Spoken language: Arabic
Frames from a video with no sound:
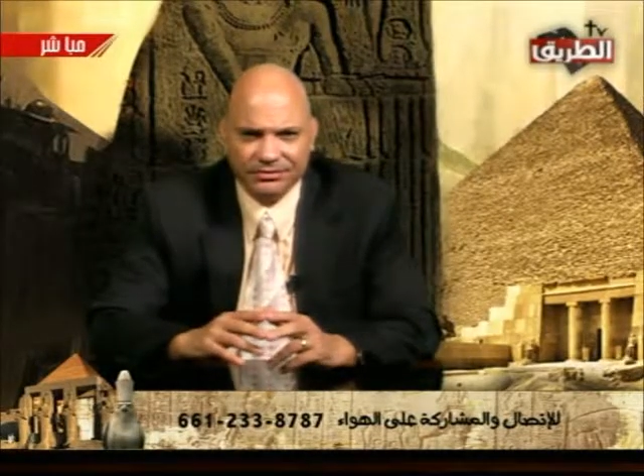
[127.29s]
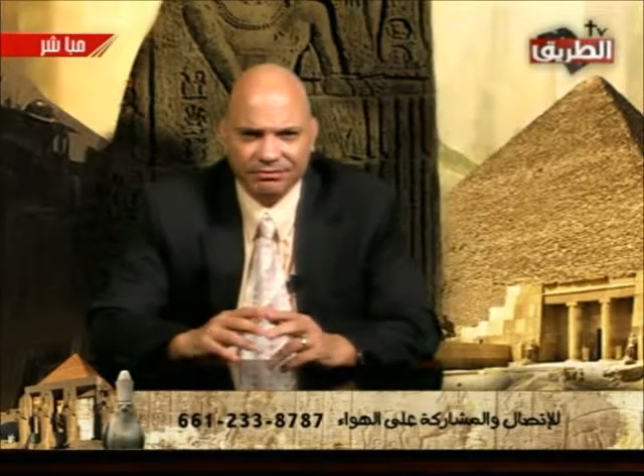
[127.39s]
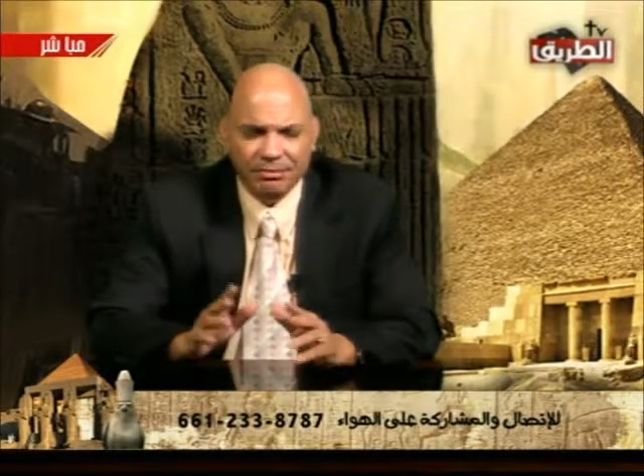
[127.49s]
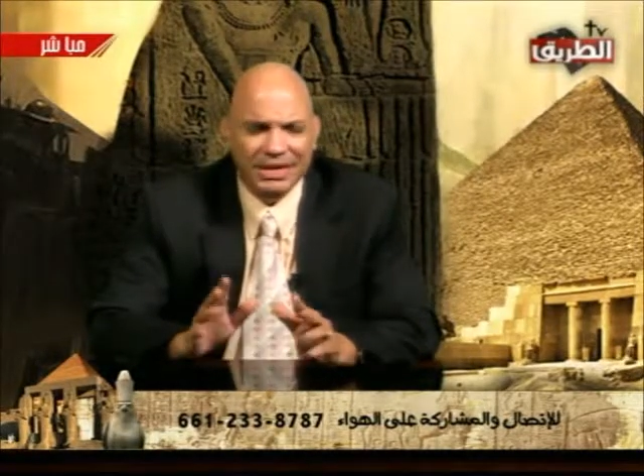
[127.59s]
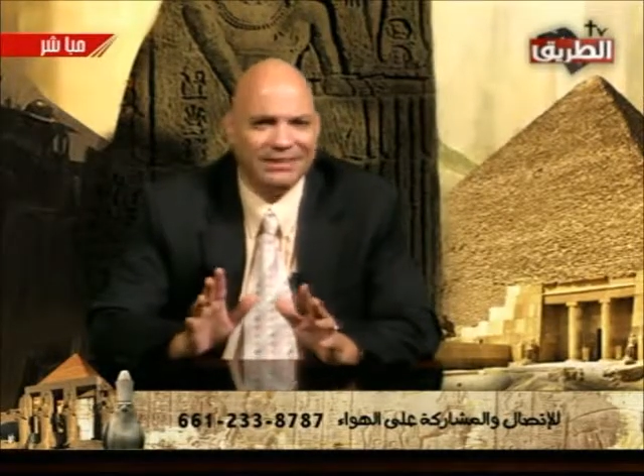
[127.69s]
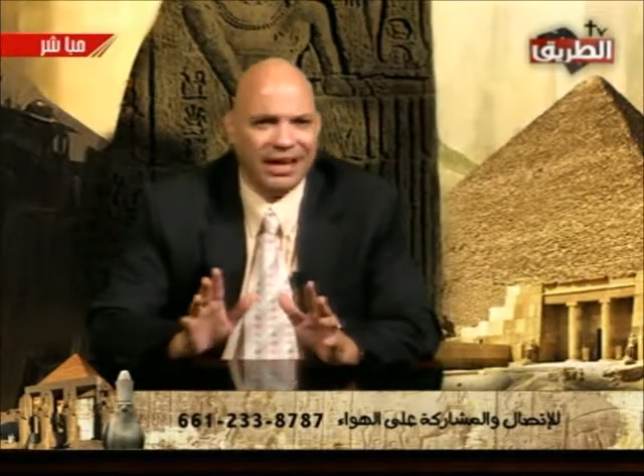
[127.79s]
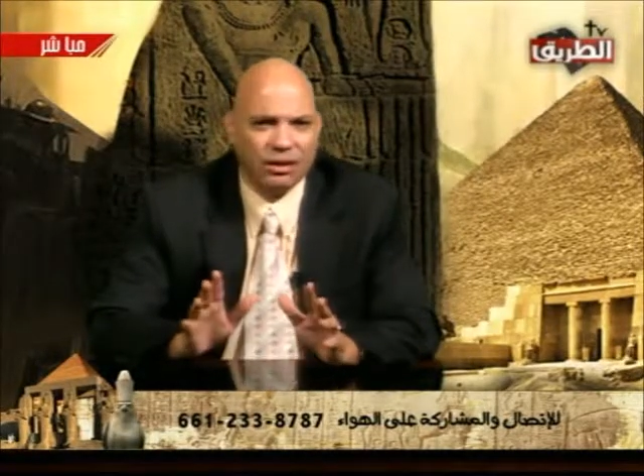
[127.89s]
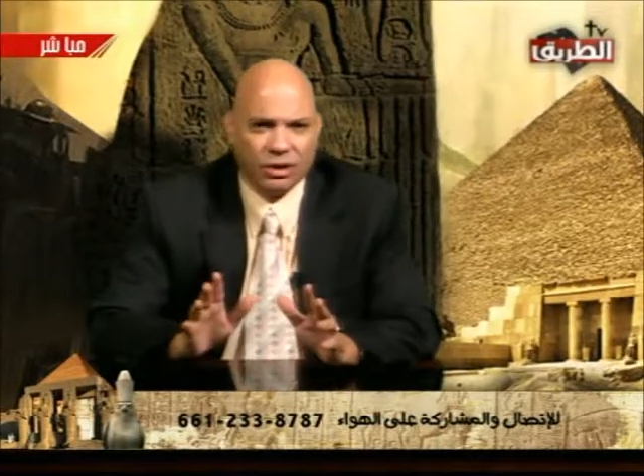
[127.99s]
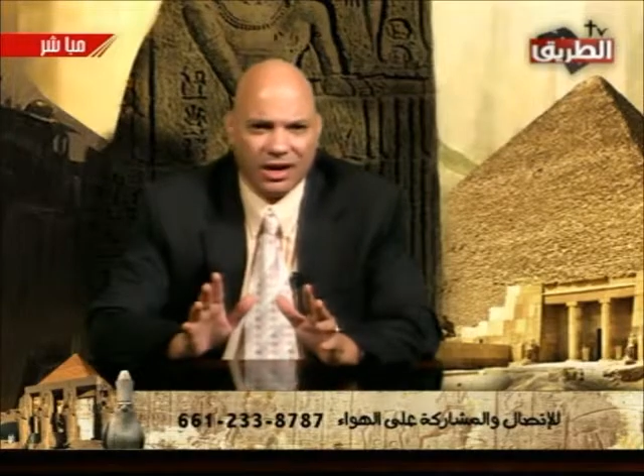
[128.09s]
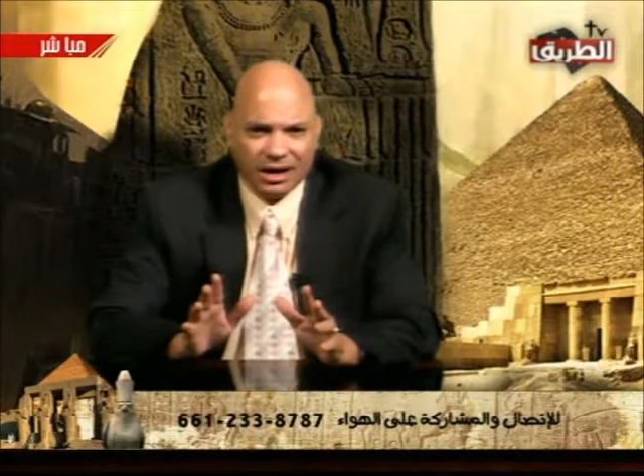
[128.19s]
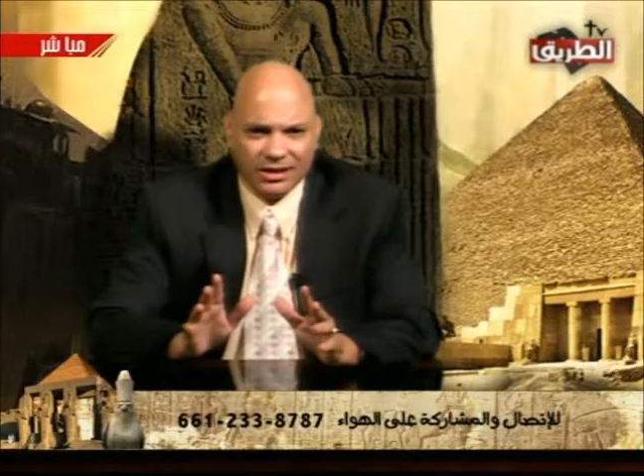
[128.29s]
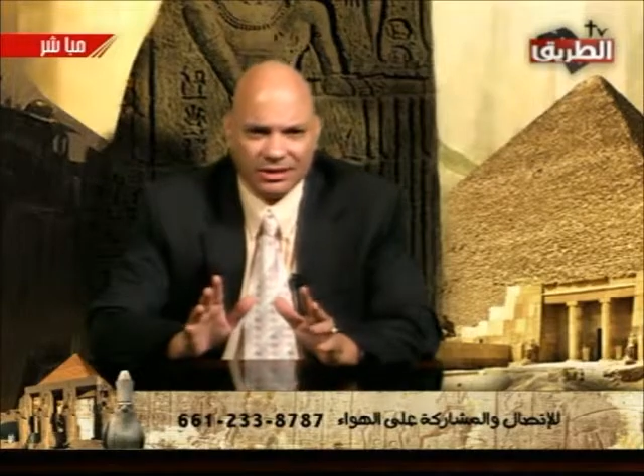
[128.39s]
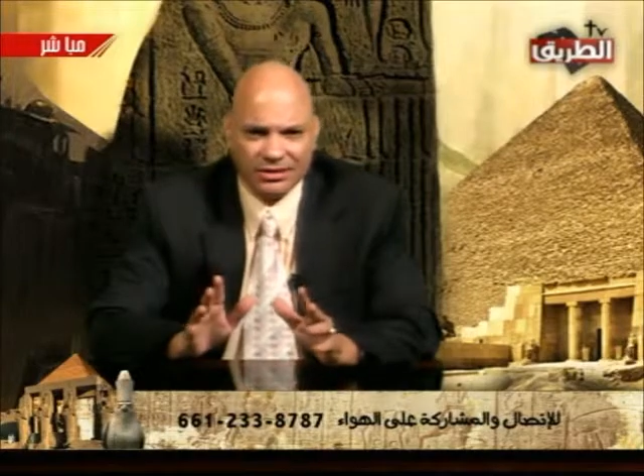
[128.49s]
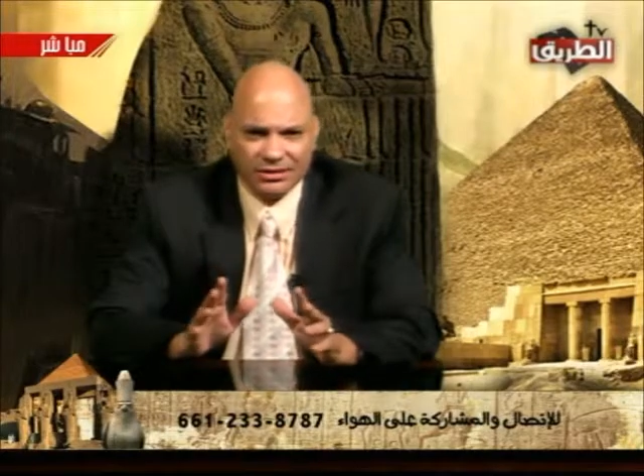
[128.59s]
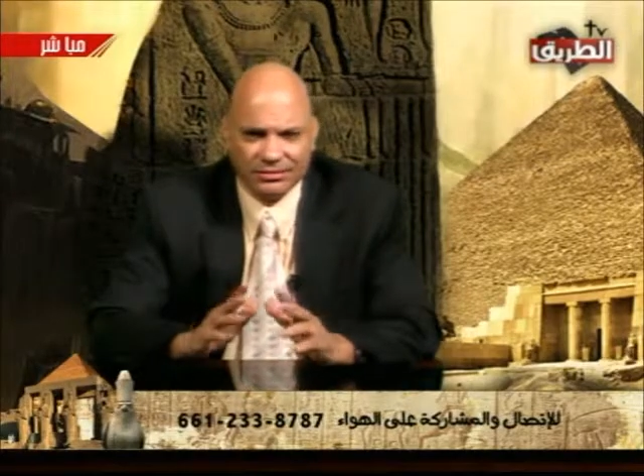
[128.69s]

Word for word: بيضحك وخلاص